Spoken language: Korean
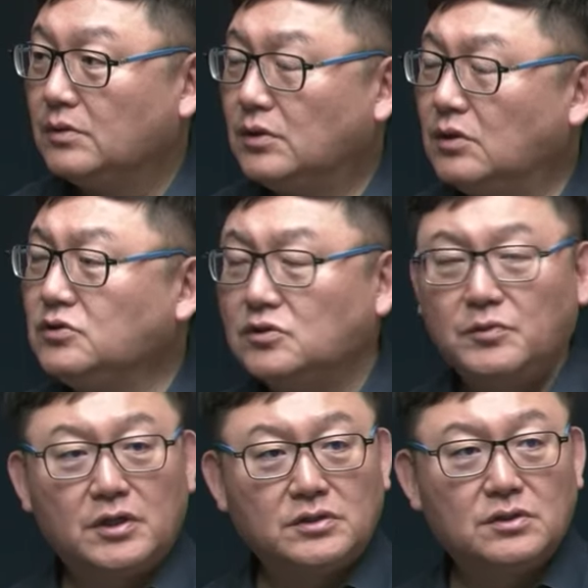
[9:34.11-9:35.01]
그런
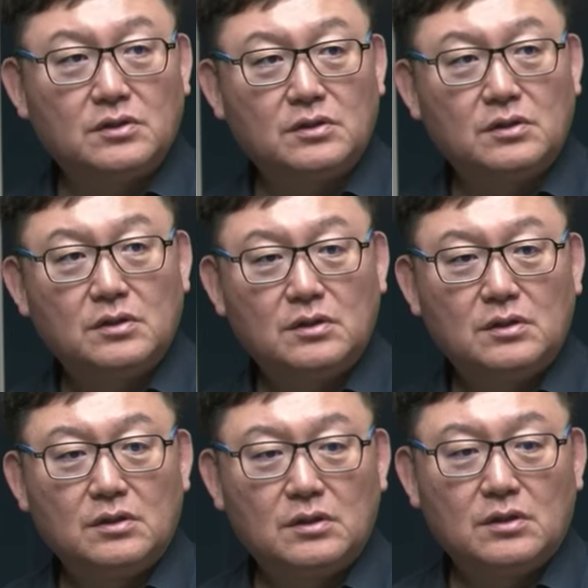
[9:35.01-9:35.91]
측면에서
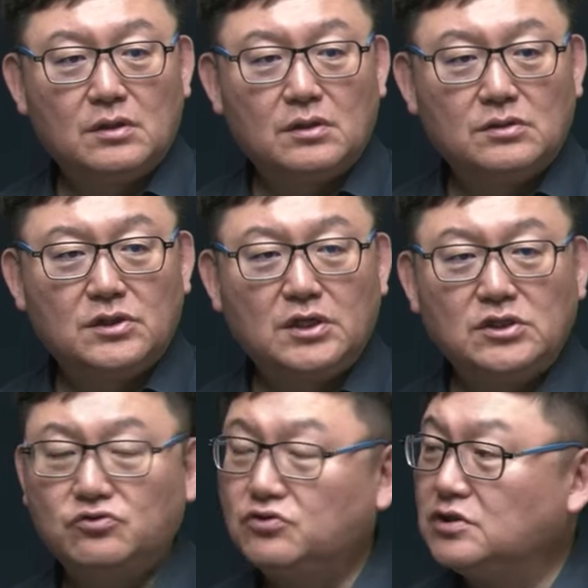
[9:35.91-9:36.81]

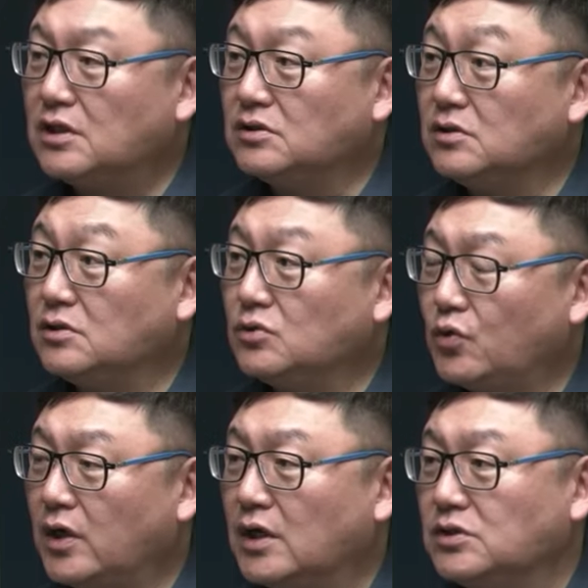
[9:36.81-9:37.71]
채식주의자 등등을
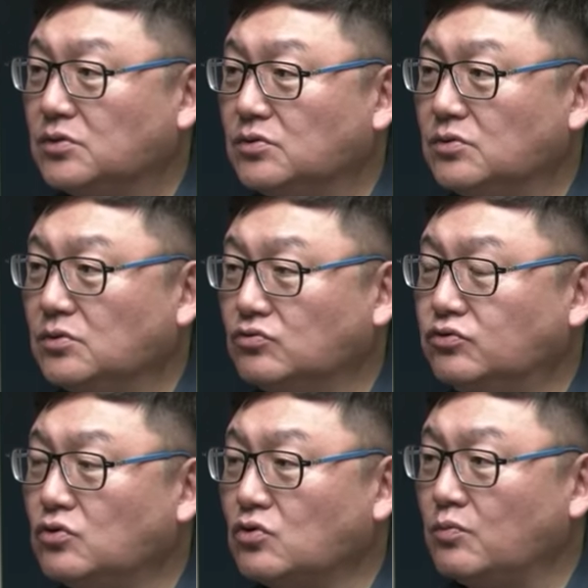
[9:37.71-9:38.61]
통해 가지고
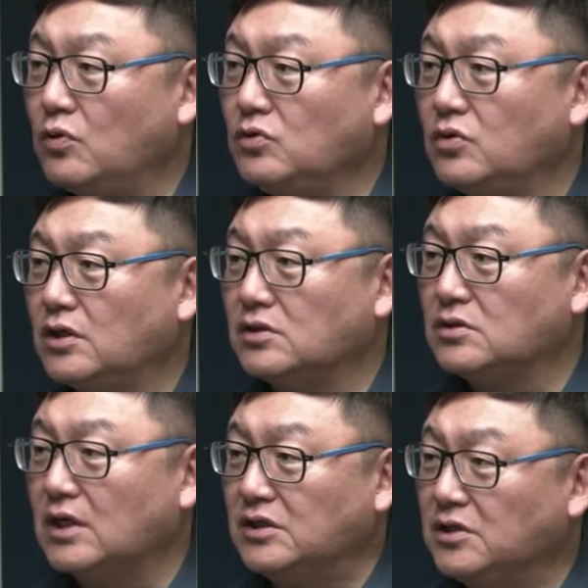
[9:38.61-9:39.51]
구조적 폭력에
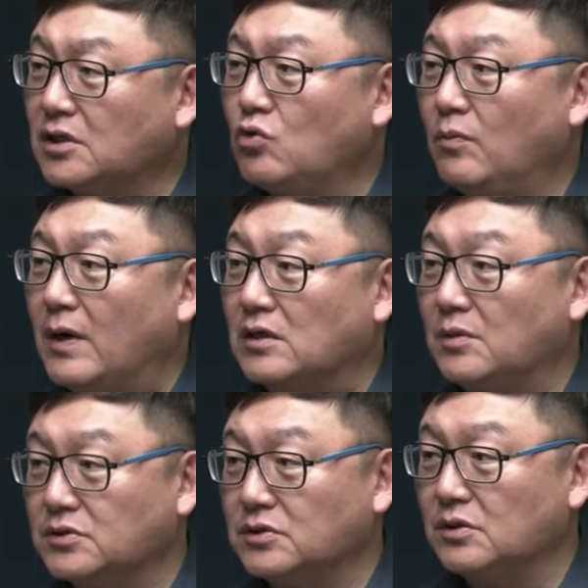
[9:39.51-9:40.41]
대해서 강력한 고발을
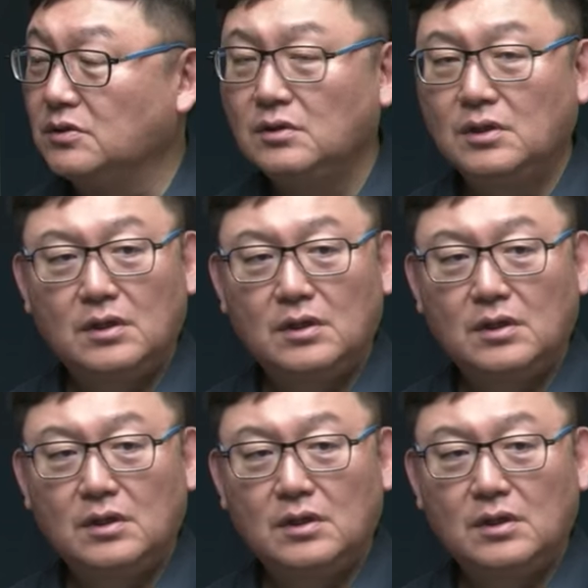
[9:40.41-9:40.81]
하면서